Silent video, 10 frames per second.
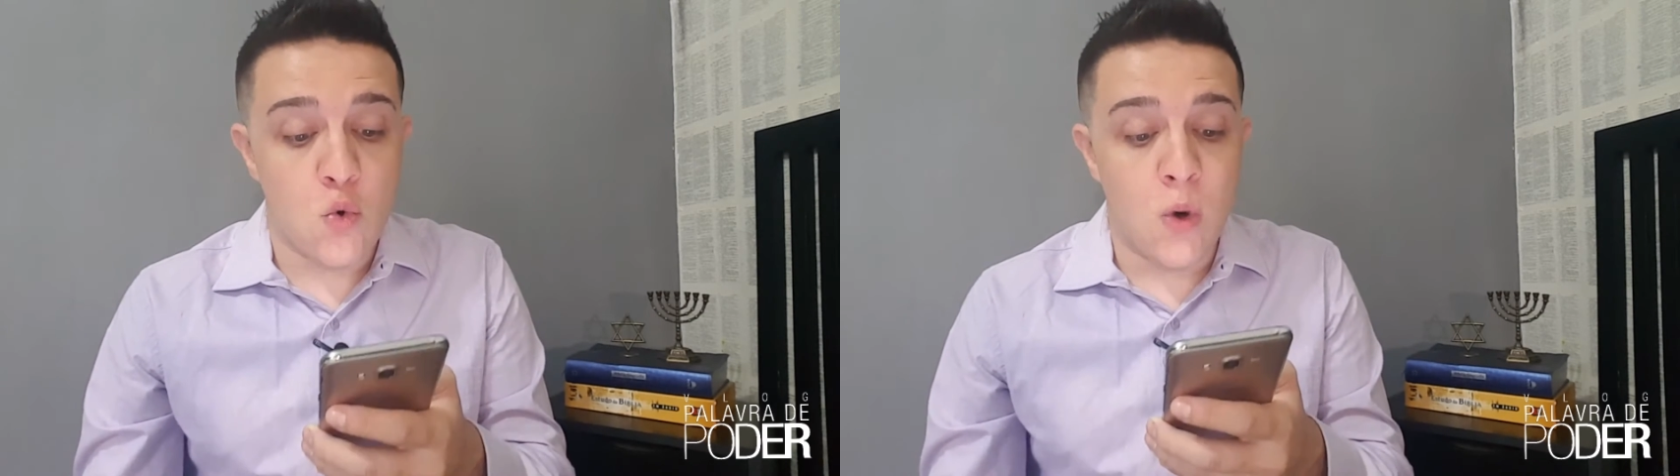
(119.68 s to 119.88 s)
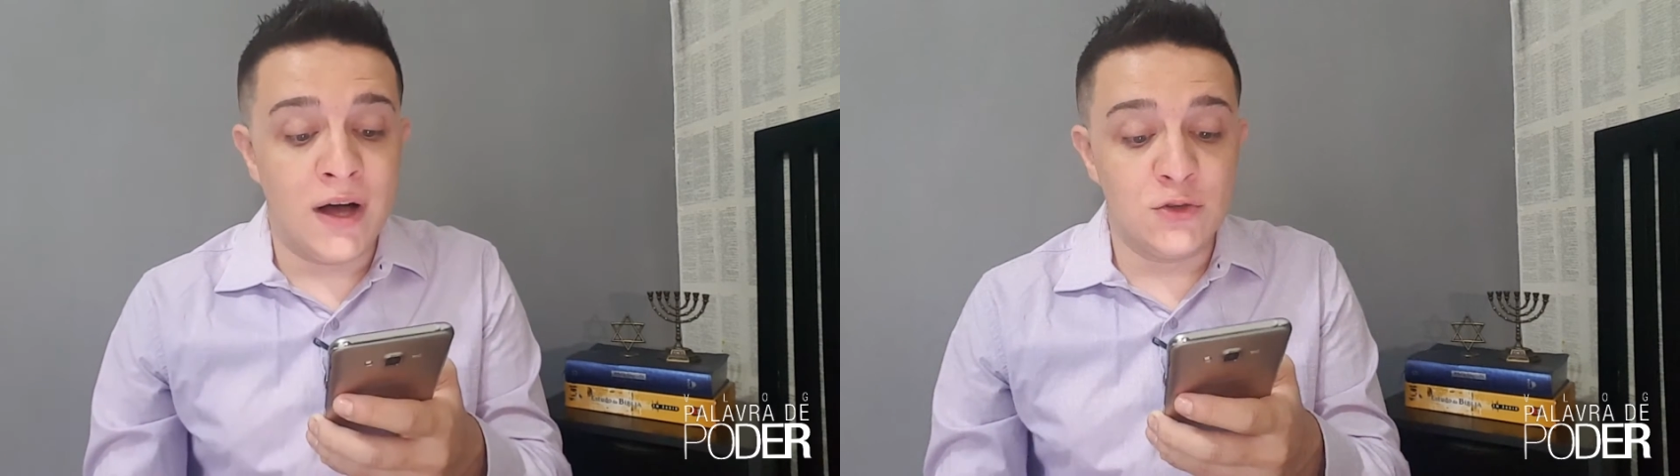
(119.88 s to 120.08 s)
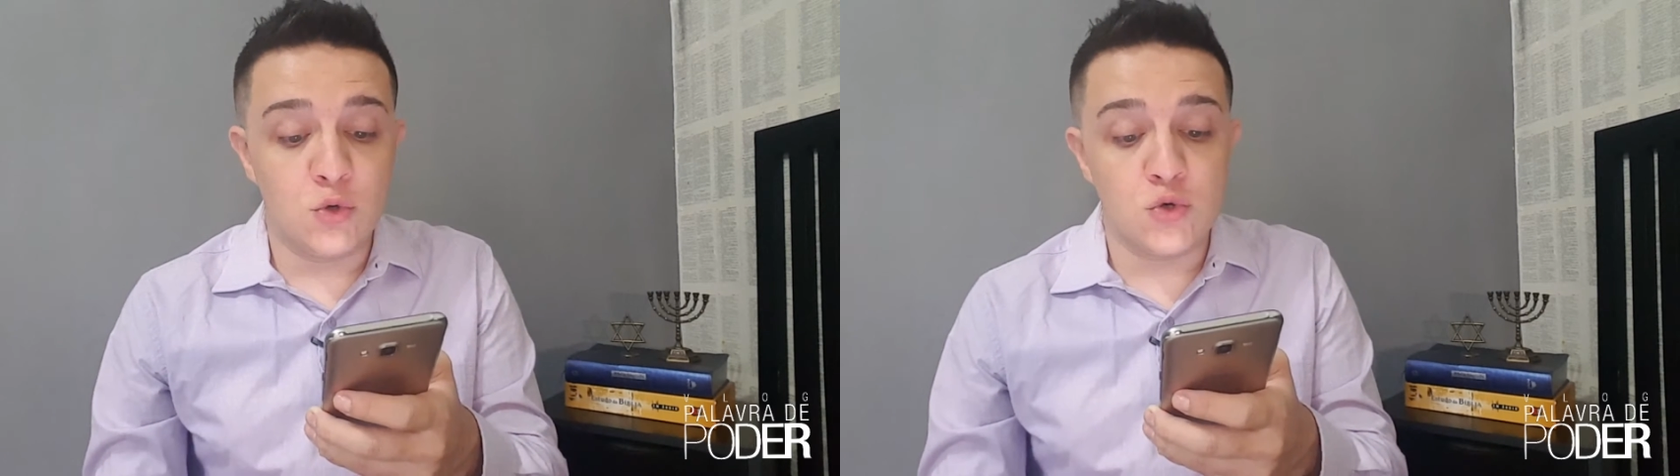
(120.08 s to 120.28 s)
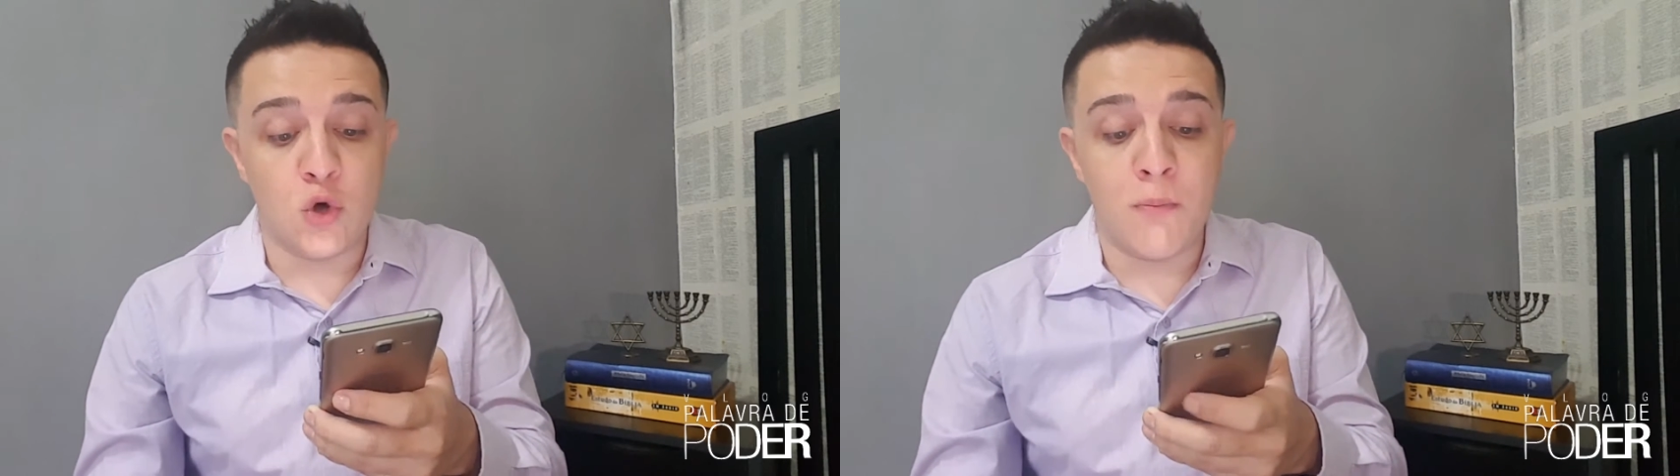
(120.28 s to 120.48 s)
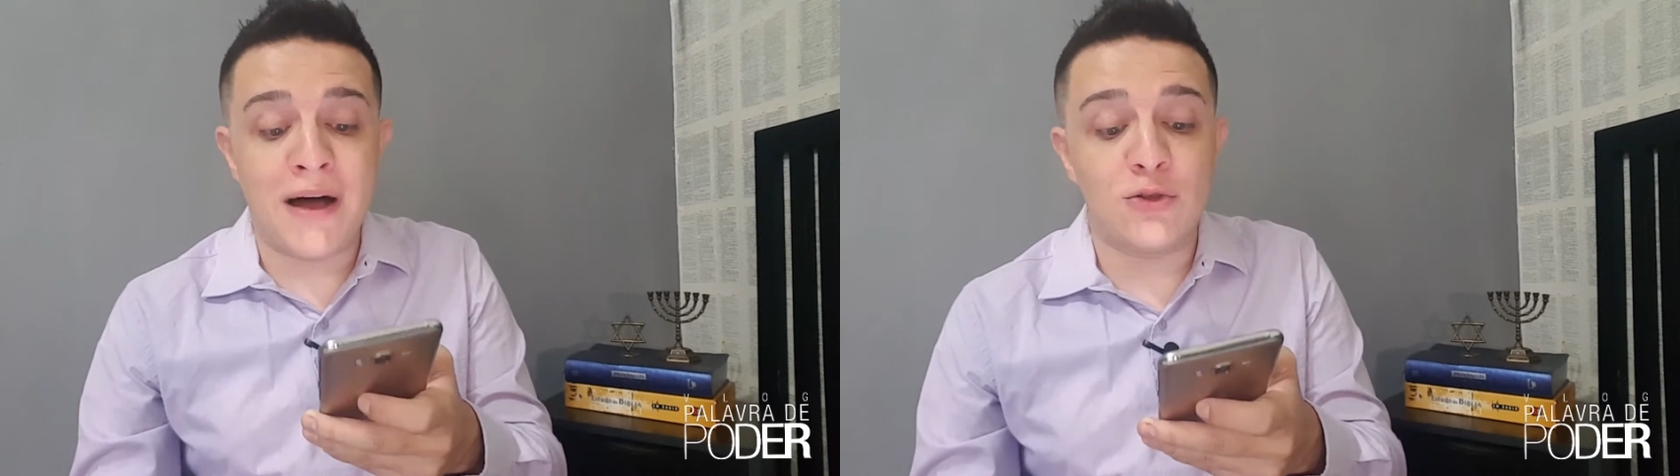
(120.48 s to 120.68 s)
Quando o
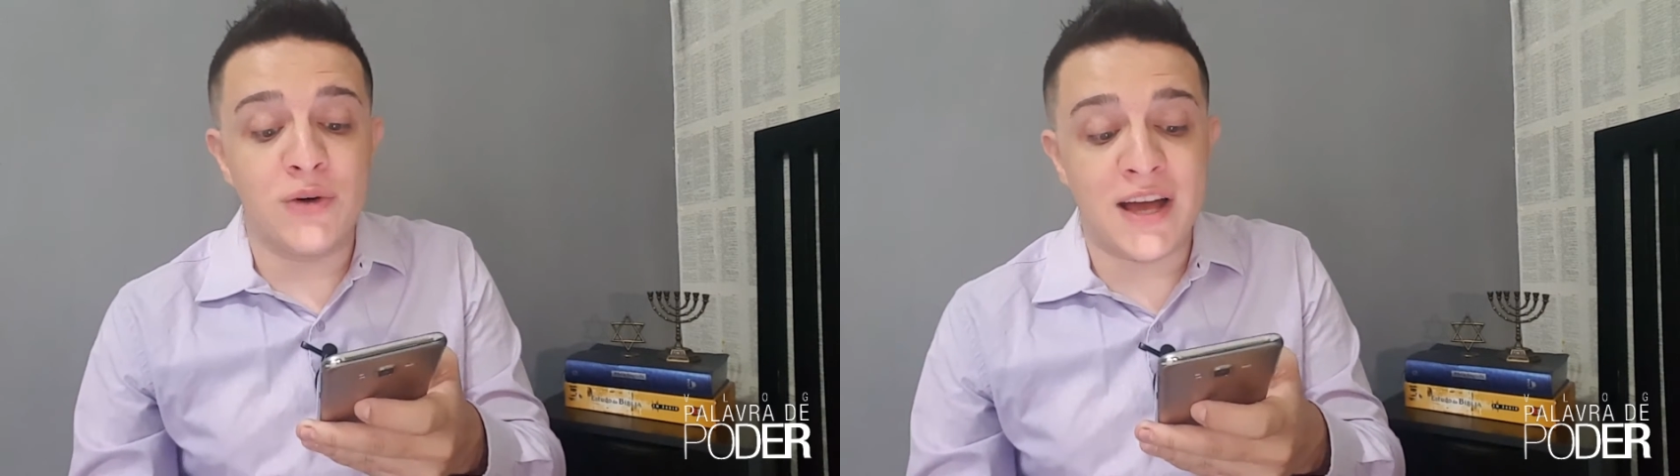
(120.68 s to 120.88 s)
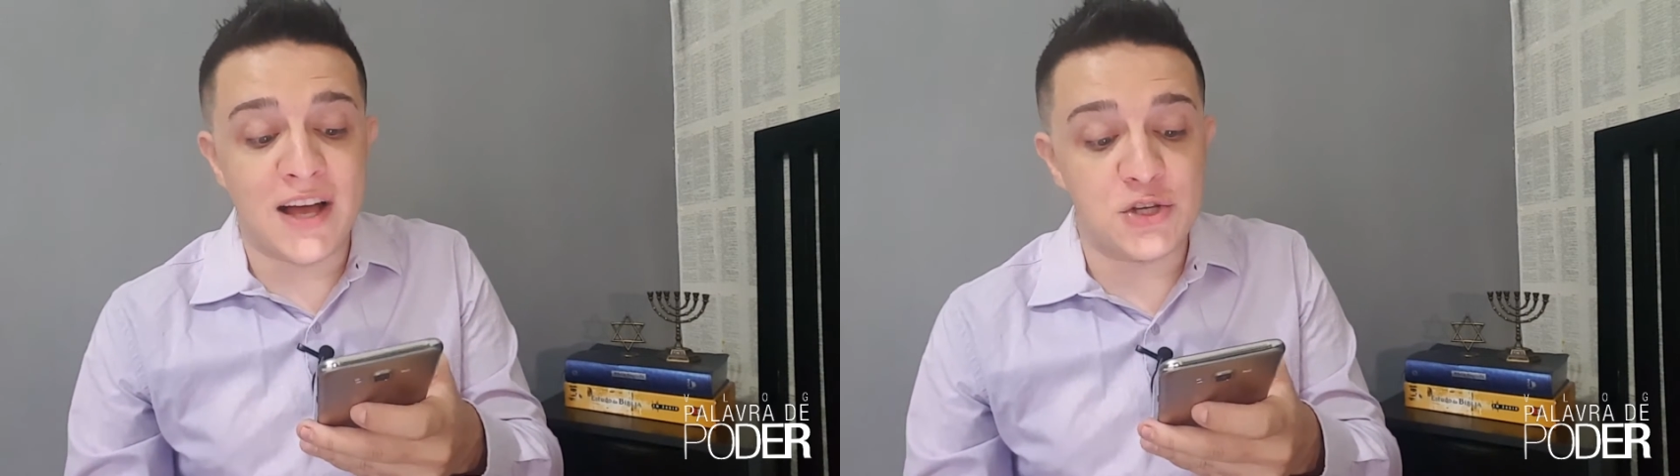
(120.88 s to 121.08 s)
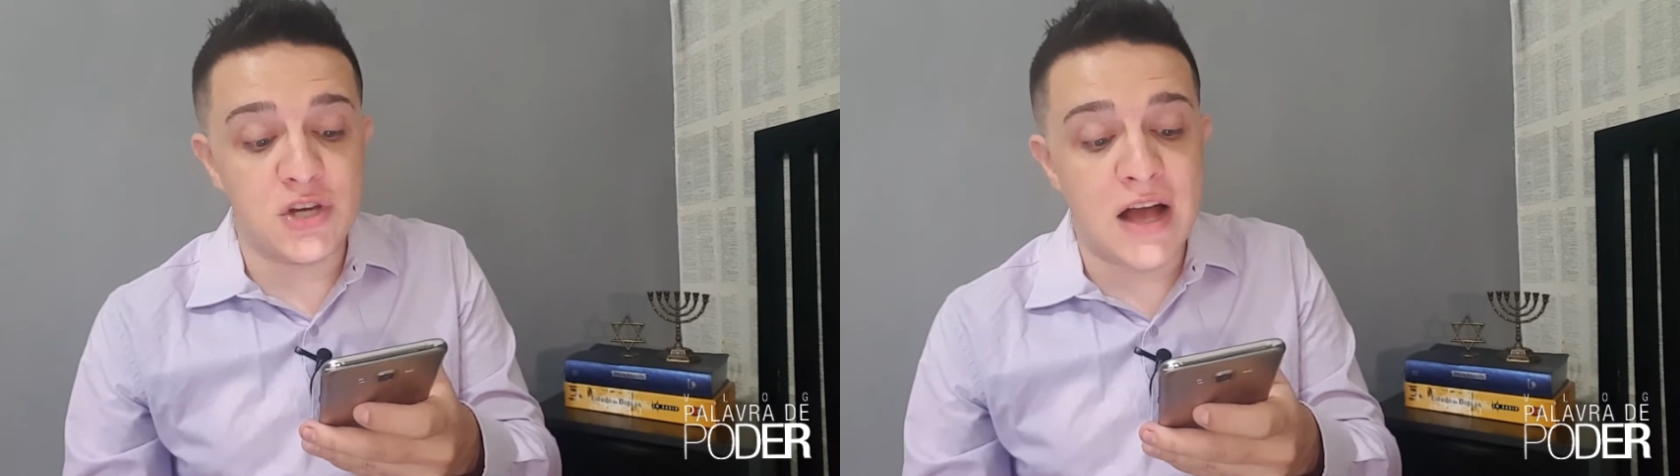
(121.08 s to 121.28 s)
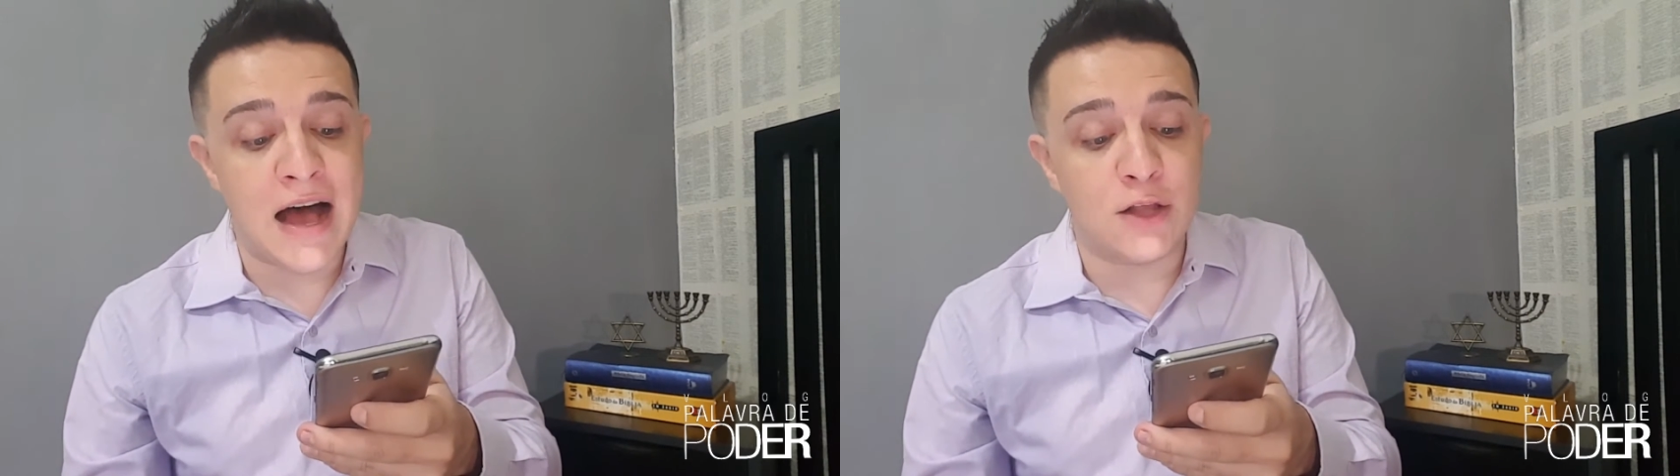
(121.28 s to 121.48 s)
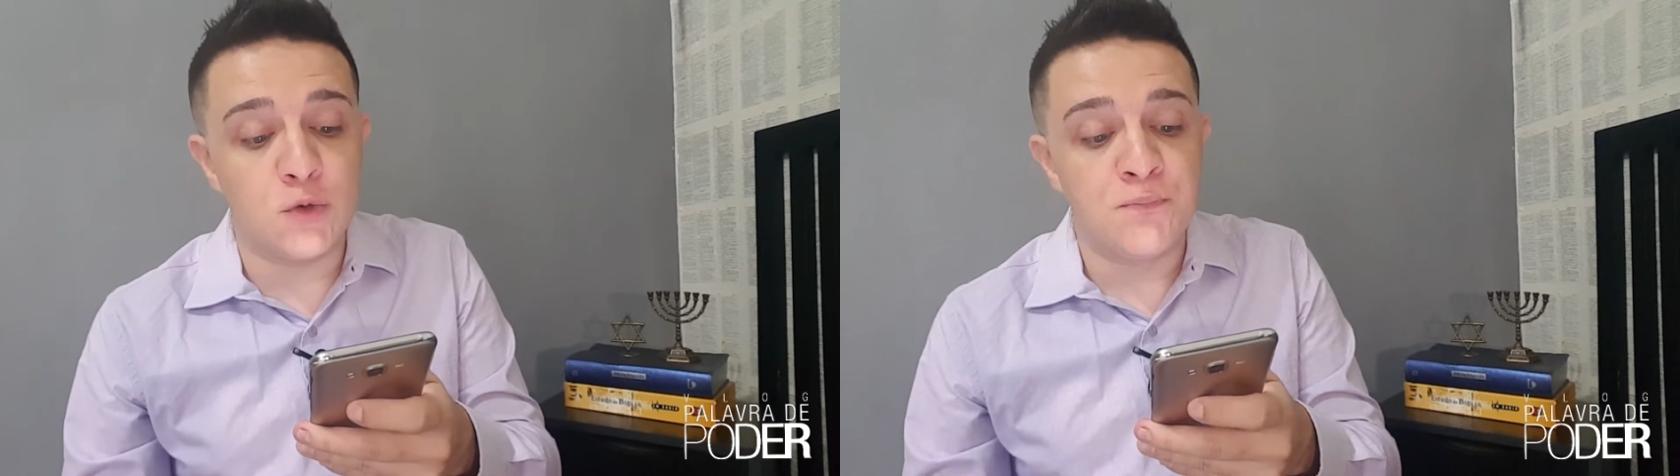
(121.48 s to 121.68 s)
zombador é
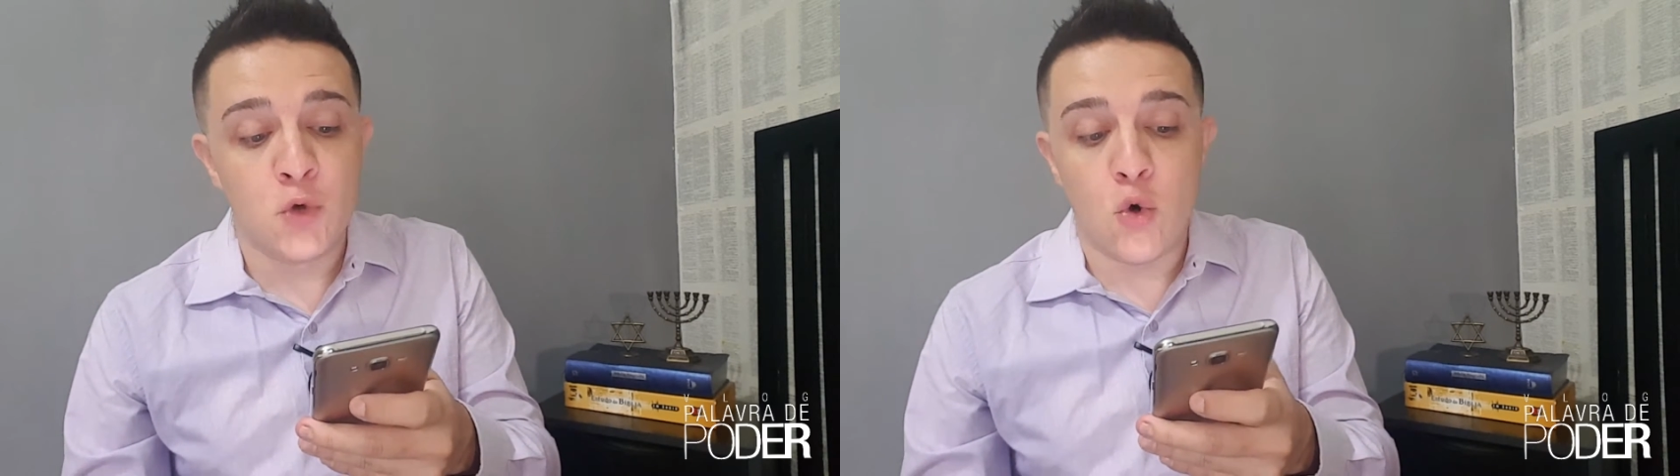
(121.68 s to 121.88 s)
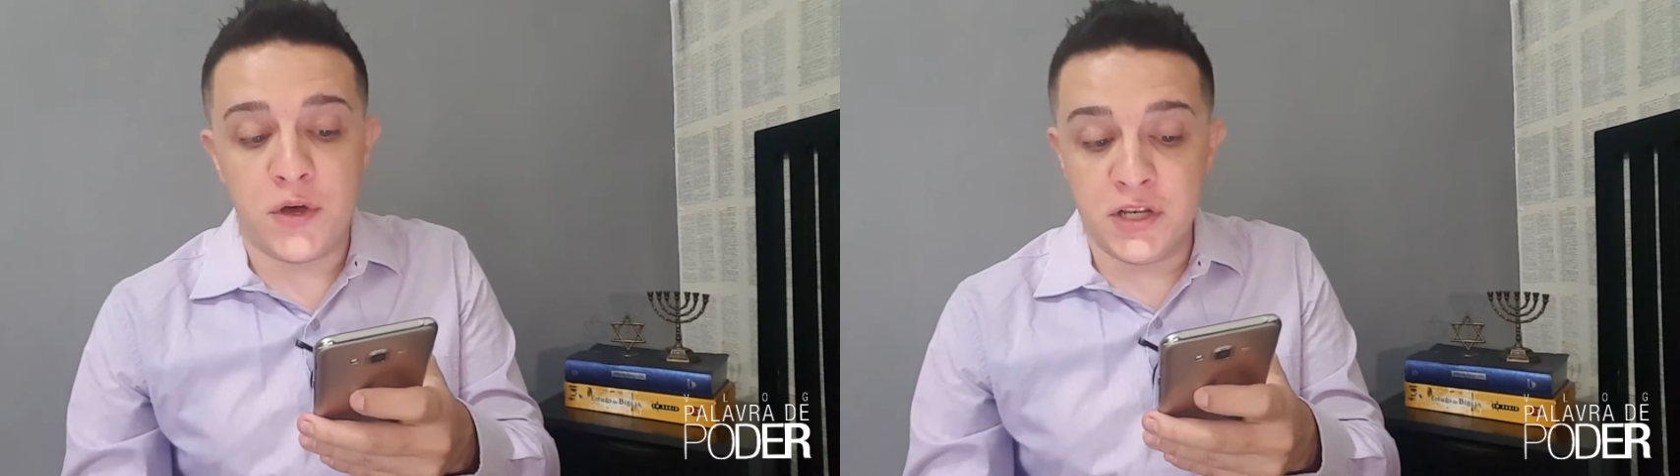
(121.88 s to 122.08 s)
castigado, o